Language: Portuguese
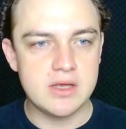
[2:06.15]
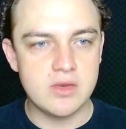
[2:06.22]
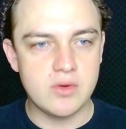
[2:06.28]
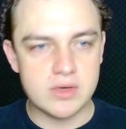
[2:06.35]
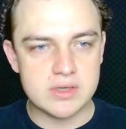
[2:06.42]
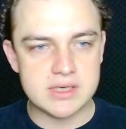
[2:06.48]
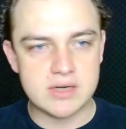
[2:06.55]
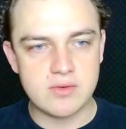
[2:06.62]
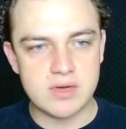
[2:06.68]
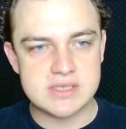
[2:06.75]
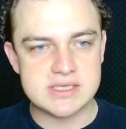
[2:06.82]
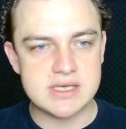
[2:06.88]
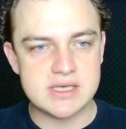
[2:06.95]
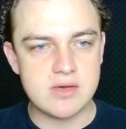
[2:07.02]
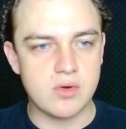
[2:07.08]
E outra
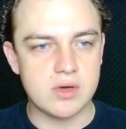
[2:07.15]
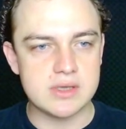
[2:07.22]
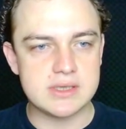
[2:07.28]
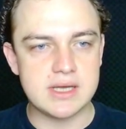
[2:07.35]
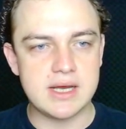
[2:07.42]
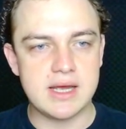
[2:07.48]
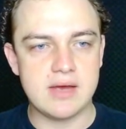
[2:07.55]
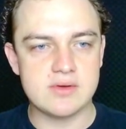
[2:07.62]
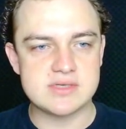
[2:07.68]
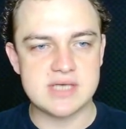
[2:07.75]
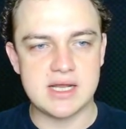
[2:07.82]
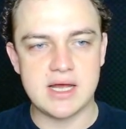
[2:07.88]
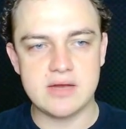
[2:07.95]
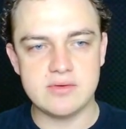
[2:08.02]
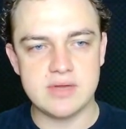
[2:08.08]
coisa que conta é o
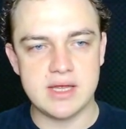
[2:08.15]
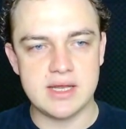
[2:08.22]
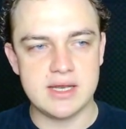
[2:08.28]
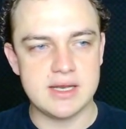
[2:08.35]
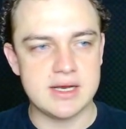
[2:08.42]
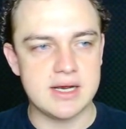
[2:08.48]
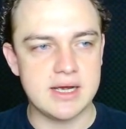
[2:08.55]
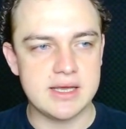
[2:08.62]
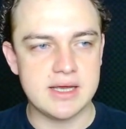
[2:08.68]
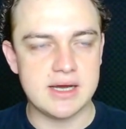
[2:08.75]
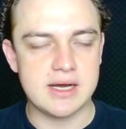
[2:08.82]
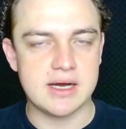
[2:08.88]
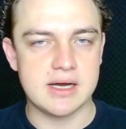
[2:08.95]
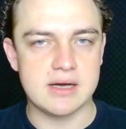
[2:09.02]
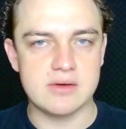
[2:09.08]
salário dele. Ele
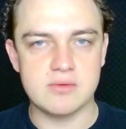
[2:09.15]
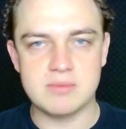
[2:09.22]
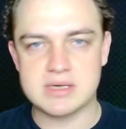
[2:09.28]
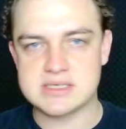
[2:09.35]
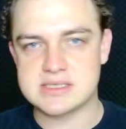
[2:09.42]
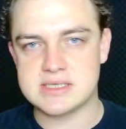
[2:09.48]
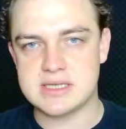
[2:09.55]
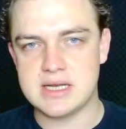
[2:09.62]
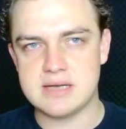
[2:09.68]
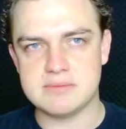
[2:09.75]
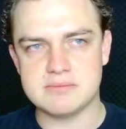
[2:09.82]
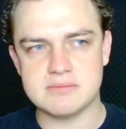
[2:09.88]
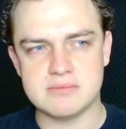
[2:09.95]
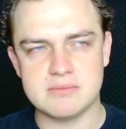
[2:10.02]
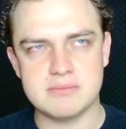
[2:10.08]
ganha umas tre...
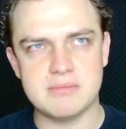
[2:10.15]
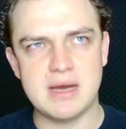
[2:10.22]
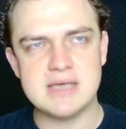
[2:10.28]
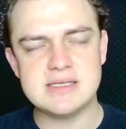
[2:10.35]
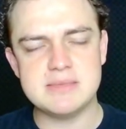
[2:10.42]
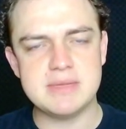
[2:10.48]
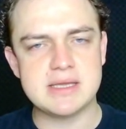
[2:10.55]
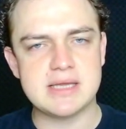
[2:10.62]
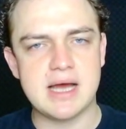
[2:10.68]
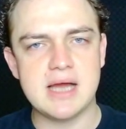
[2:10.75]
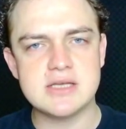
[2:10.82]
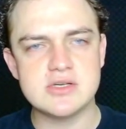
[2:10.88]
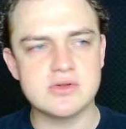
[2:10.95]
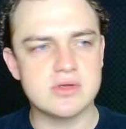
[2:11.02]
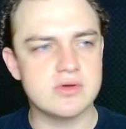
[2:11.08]
mais da
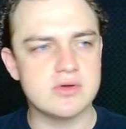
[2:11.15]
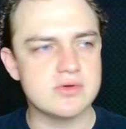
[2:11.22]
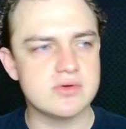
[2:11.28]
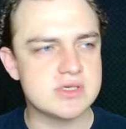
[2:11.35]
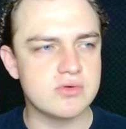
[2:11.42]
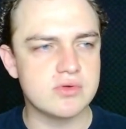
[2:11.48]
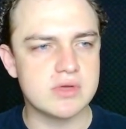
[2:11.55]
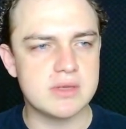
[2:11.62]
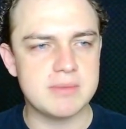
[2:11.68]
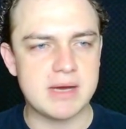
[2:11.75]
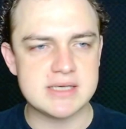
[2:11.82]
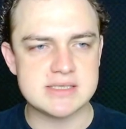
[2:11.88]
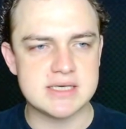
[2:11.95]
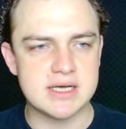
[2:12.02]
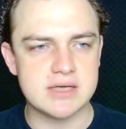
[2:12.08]
metade do que o segundo que
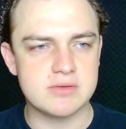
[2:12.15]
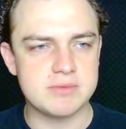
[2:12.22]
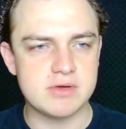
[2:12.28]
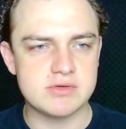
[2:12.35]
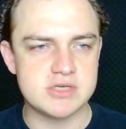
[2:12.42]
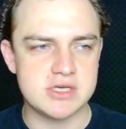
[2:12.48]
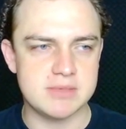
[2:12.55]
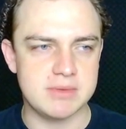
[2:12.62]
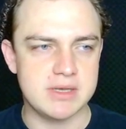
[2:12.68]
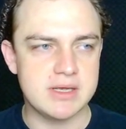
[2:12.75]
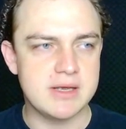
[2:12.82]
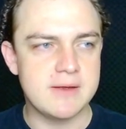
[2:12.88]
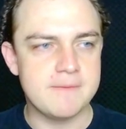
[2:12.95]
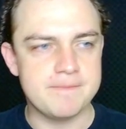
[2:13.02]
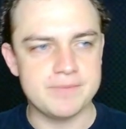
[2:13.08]
mais ganha no meu time.
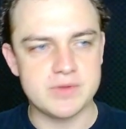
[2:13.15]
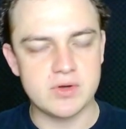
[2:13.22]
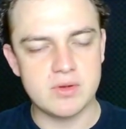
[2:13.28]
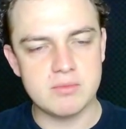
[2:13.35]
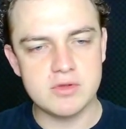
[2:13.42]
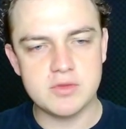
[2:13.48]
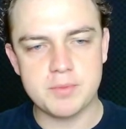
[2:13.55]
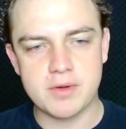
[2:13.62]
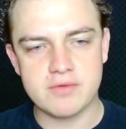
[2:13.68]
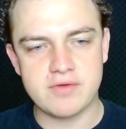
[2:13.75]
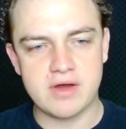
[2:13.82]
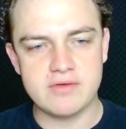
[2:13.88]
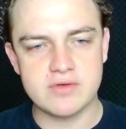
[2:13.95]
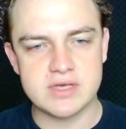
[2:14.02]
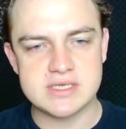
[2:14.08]
Então é muito
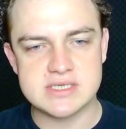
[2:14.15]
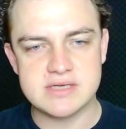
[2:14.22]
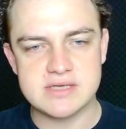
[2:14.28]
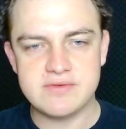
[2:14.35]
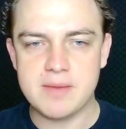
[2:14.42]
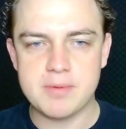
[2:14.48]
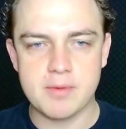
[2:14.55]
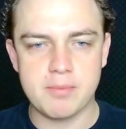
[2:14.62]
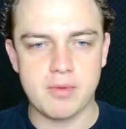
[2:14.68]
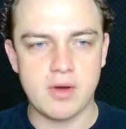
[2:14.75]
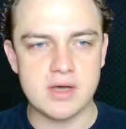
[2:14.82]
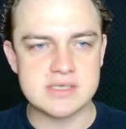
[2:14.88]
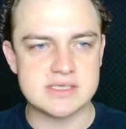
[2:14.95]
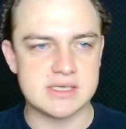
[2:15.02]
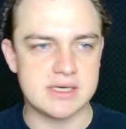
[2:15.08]
provável que se vier
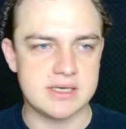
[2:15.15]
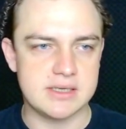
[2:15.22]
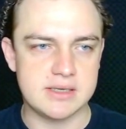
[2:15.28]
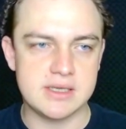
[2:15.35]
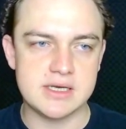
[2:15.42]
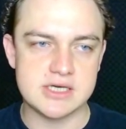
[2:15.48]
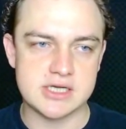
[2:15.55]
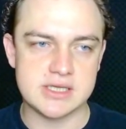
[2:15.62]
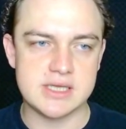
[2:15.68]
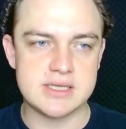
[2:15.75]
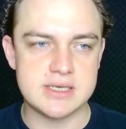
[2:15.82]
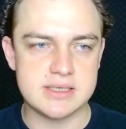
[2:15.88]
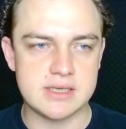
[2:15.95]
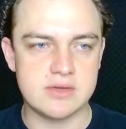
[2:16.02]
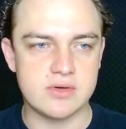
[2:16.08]
proposta, e ele já tem
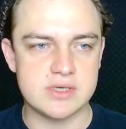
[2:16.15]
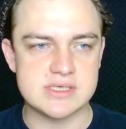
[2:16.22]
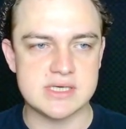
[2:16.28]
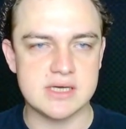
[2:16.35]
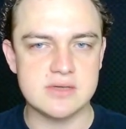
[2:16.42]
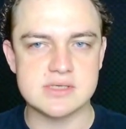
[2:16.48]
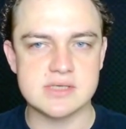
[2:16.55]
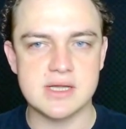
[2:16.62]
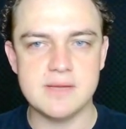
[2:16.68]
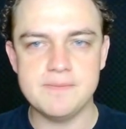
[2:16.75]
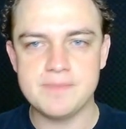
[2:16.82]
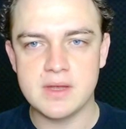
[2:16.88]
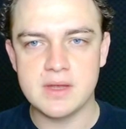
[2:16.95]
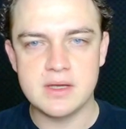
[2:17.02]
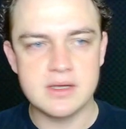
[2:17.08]
32 anos, né?
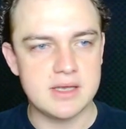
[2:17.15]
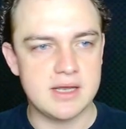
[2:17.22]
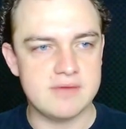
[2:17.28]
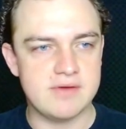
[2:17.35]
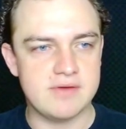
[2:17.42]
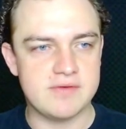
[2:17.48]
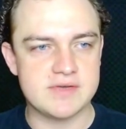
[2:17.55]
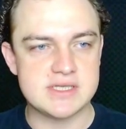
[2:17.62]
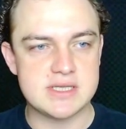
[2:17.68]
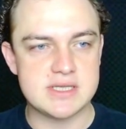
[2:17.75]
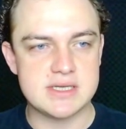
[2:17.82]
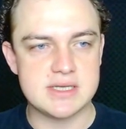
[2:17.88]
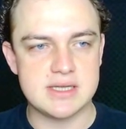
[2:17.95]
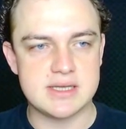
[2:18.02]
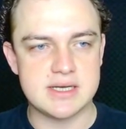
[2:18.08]
E ele vai fazer
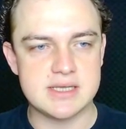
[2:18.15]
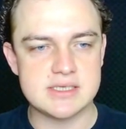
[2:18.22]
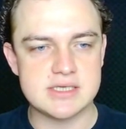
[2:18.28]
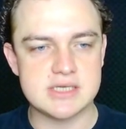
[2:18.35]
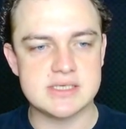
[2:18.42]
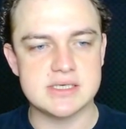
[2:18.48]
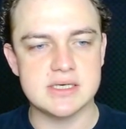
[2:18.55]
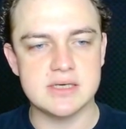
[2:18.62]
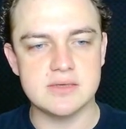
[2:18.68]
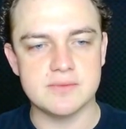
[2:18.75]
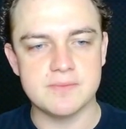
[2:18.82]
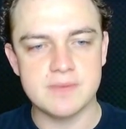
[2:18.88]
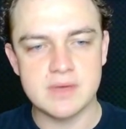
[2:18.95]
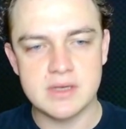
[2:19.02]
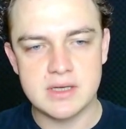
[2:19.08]
33 já esse
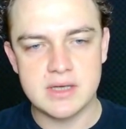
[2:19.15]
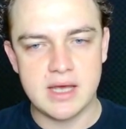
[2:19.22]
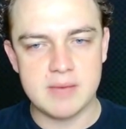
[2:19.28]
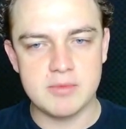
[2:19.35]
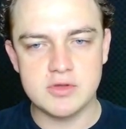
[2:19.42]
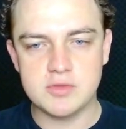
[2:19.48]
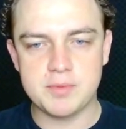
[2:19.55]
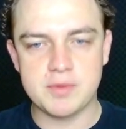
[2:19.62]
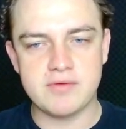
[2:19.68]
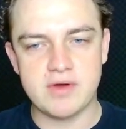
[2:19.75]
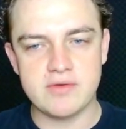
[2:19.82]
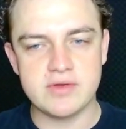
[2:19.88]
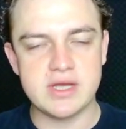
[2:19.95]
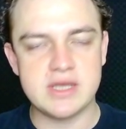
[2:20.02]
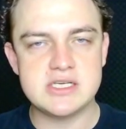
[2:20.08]
ano é muito
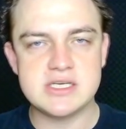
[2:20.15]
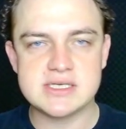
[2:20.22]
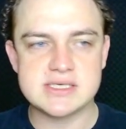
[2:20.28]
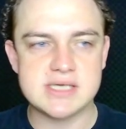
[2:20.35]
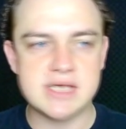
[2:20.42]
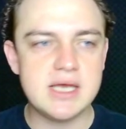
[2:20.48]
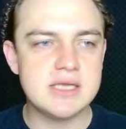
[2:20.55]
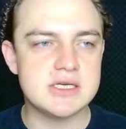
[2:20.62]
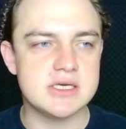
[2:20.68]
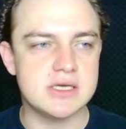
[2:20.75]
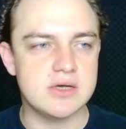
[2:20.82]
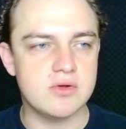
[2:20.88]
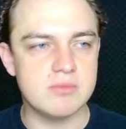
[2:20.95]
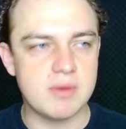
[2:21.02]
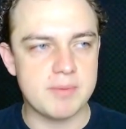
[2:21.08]
provável que a gente
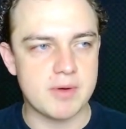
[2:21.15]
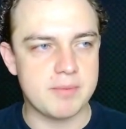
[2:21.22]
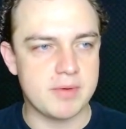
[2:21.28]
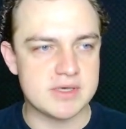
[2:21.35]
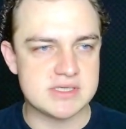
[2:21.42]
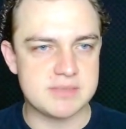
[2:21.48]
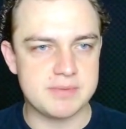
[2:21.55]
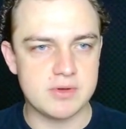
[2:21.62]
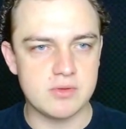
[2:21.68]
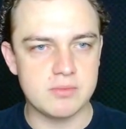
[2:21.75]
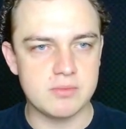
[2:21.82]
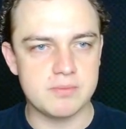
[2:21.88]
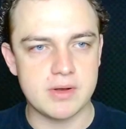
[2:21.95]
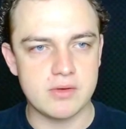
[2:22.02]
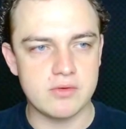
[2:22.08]
aceite uma proposta pelo,
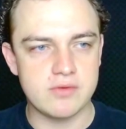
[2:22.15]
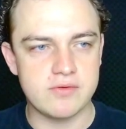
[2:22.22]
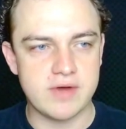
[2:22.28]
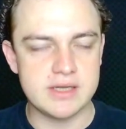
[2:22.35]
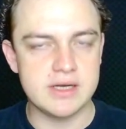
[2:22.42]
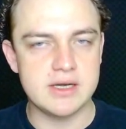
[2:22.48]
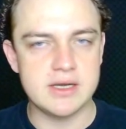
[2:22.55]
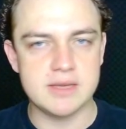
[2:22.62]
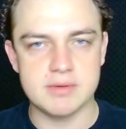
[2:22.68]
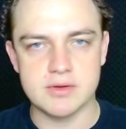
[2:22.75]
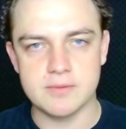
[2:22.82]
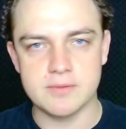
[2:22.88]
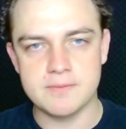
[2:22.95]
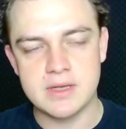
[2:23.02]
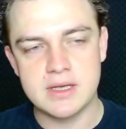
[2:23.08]
pelo Wagner
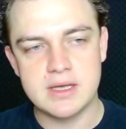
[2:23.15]
Líbano.